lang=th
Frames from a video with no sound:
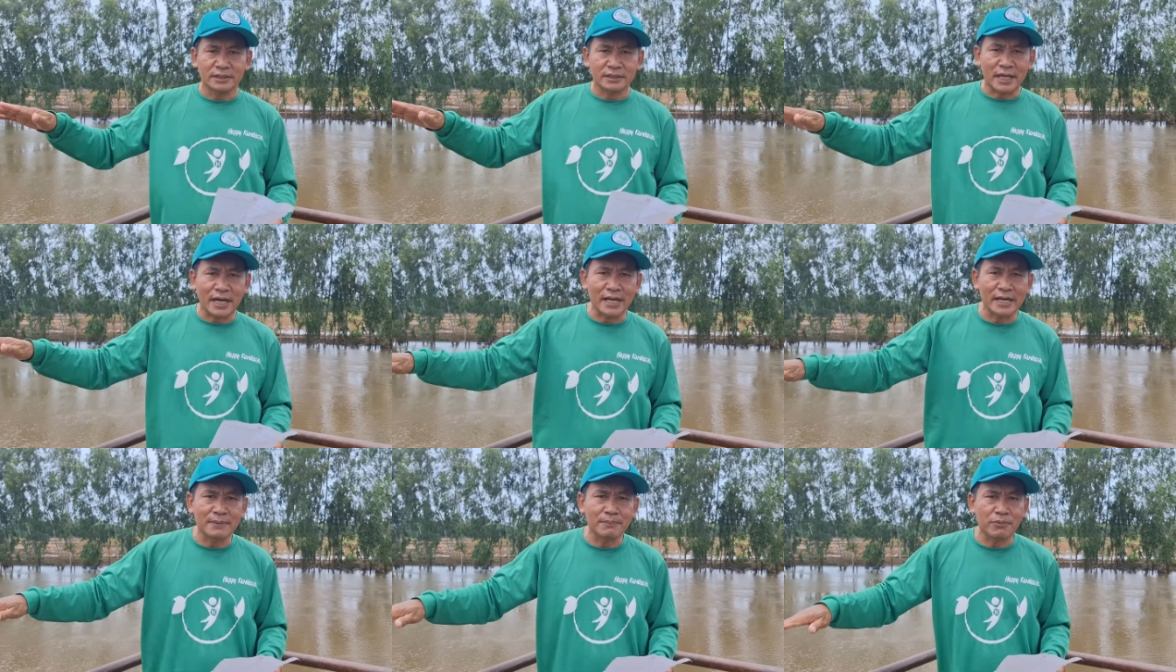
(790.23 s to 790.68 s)

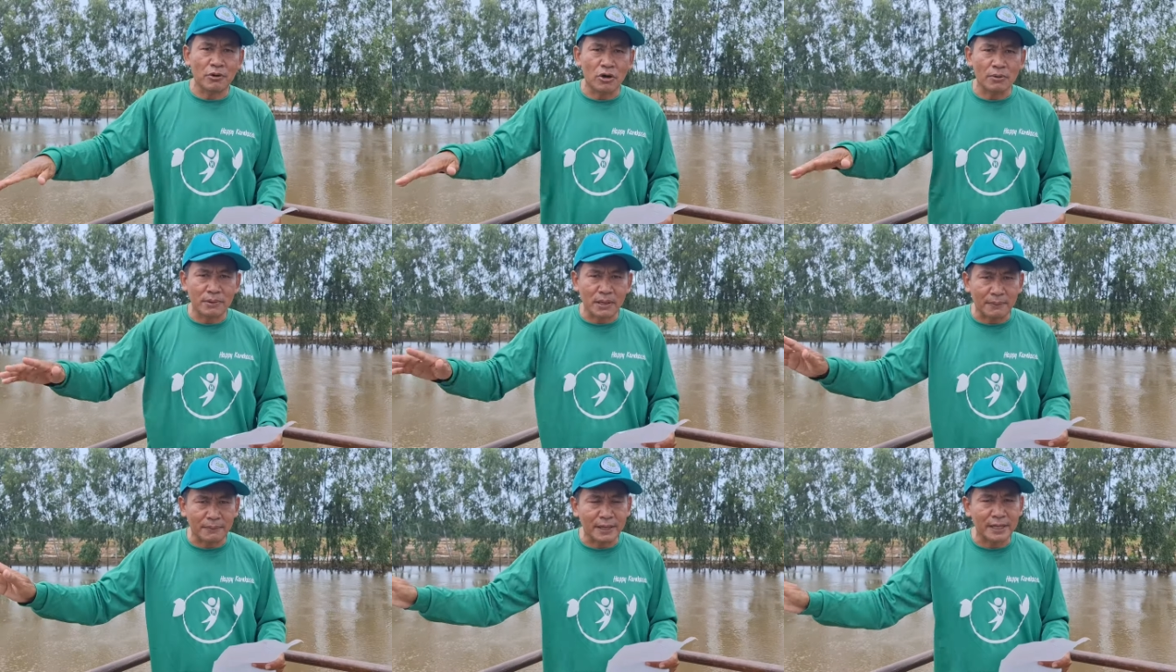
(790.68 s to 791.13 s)
ท่าน พร้อ
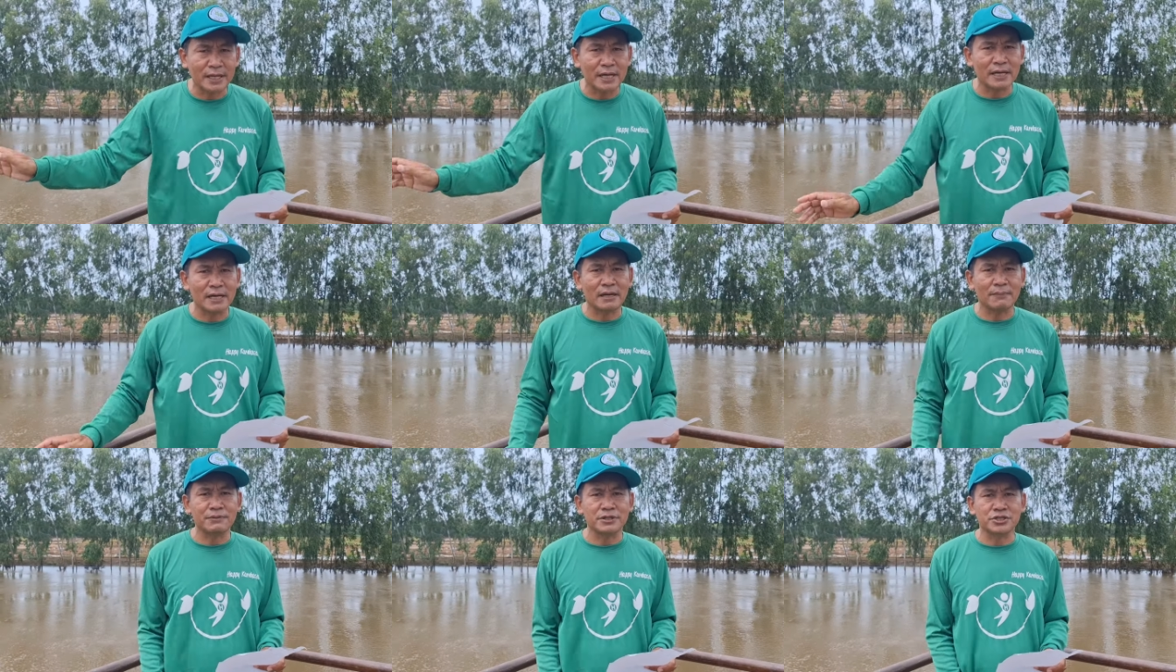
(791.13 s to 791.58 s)
มกับคณะ
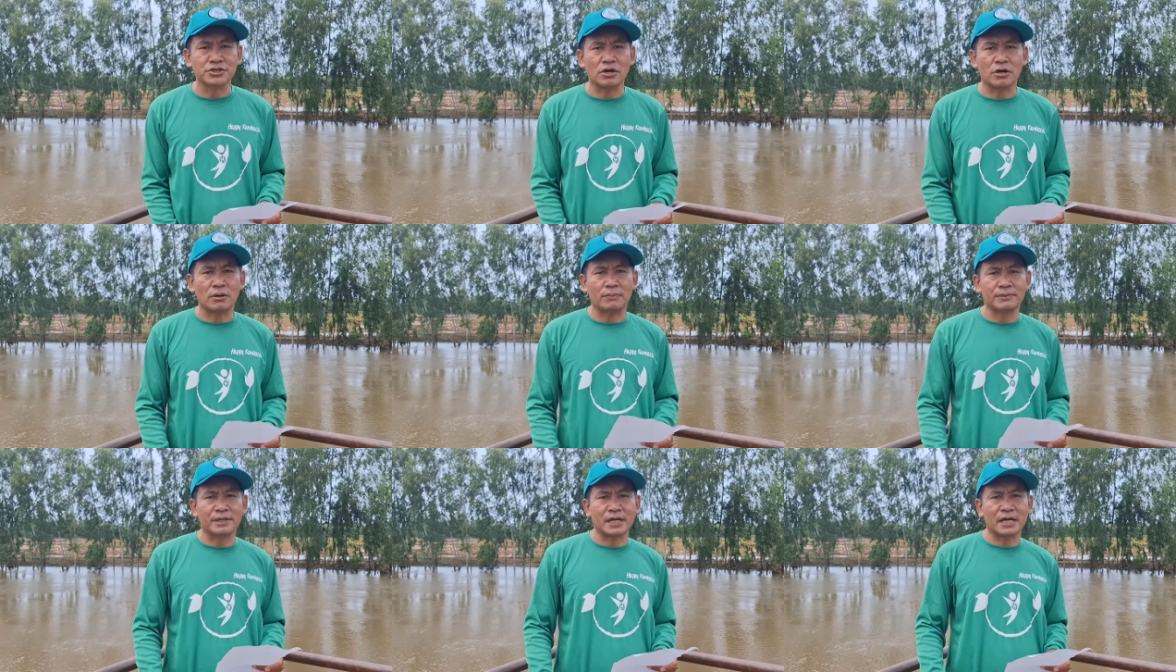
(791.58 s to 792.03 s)
รับผิดช
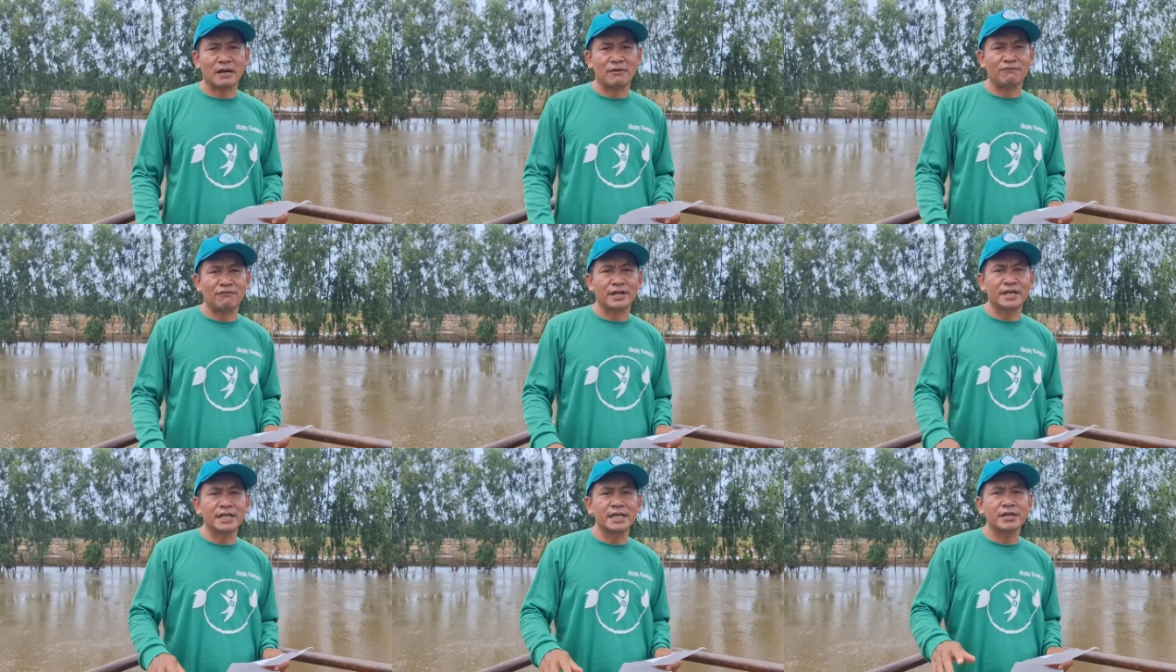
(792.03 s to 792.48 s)
อบนะครับ
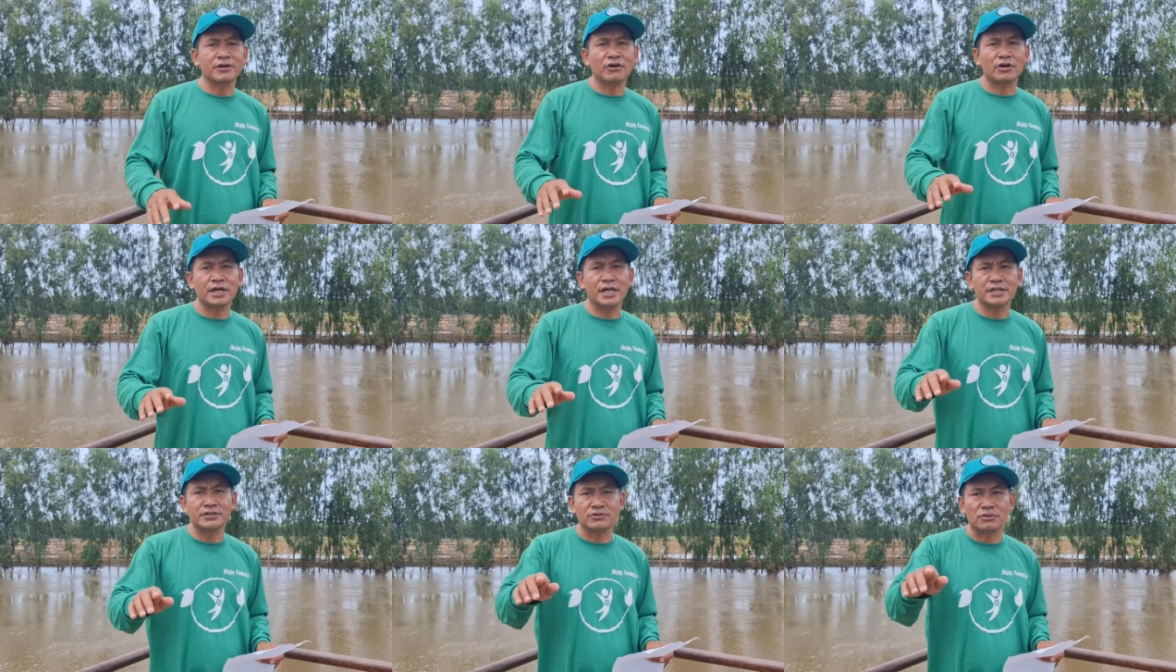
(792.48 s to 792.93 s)
วันนี้ก็
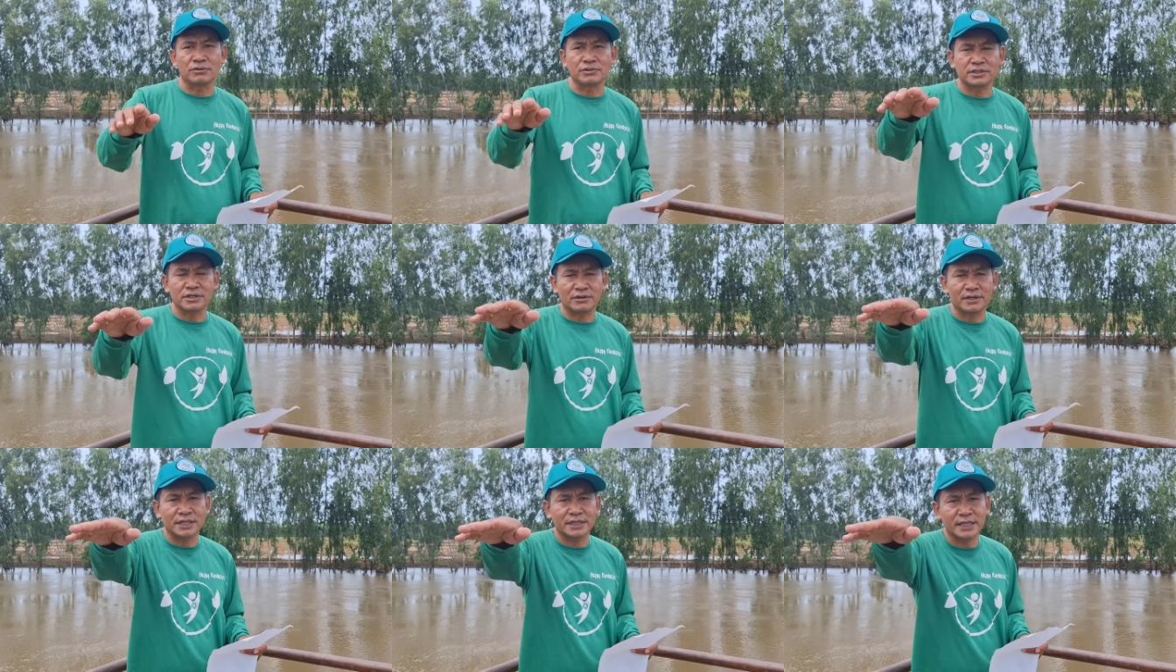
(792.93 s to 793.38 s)
ได้ส่ง
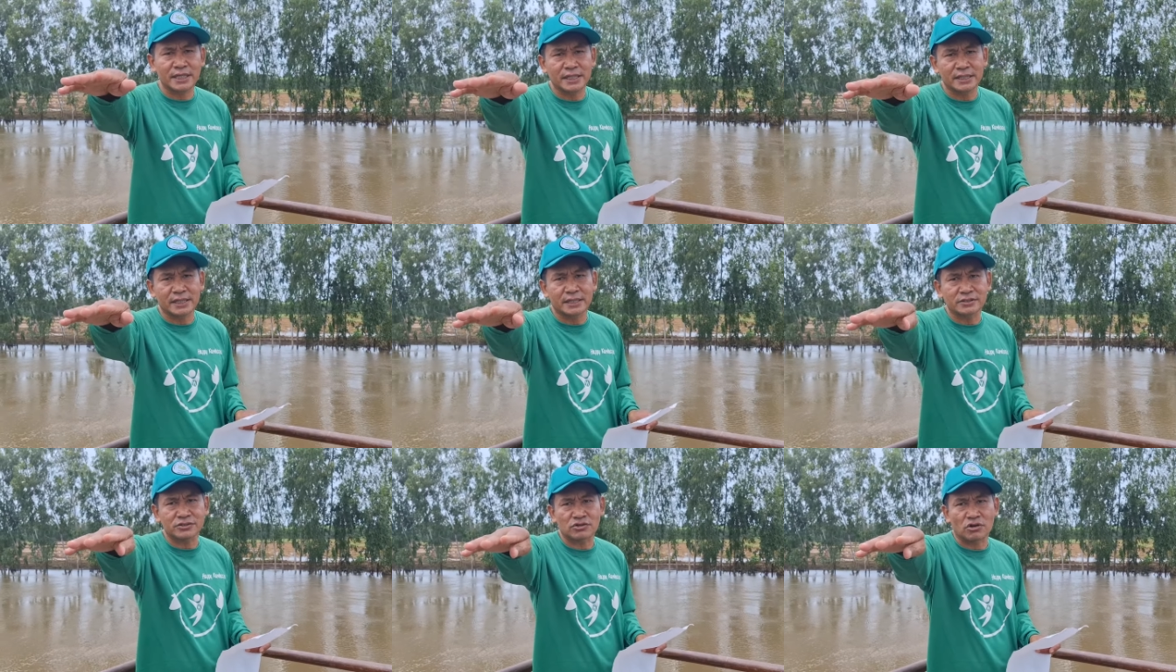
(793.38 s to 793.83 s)
เจ้าหน้าที่
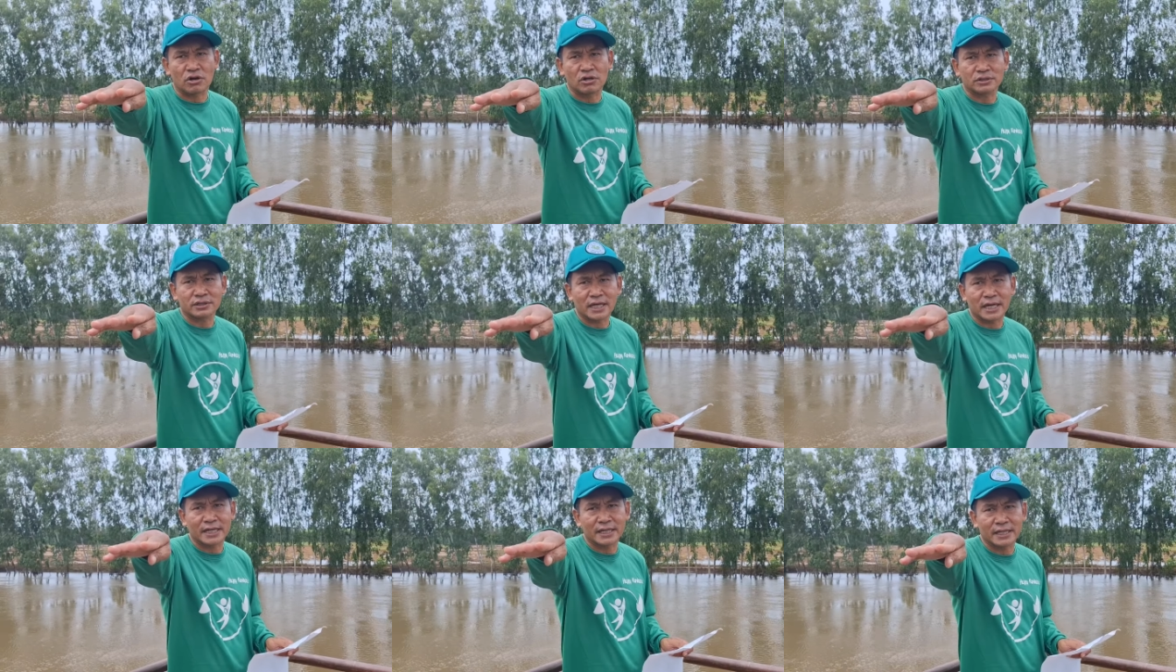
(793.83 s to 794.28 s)
ทั้งสอง
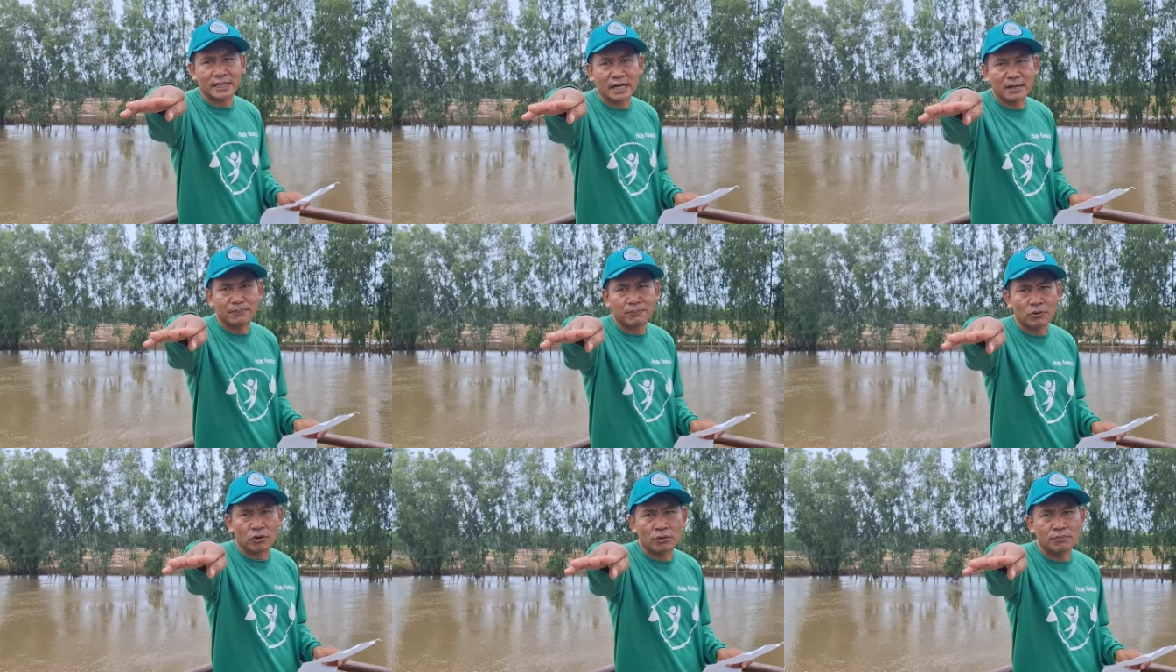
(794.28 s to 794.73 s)
ท่านค
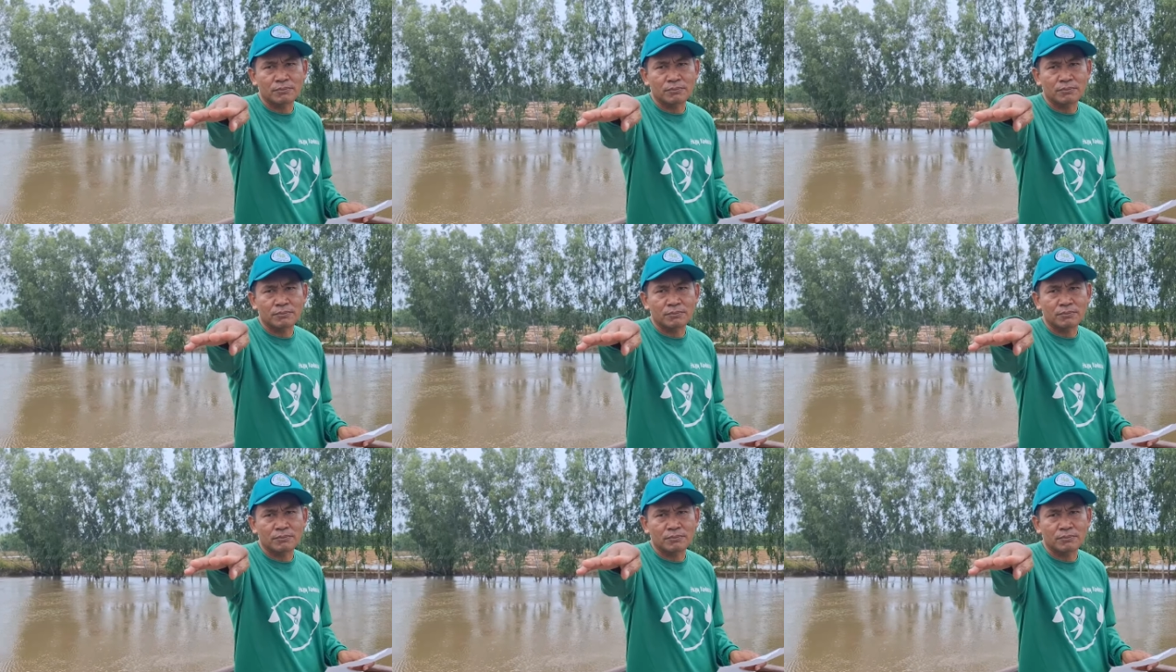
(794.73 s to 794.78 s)
รับผม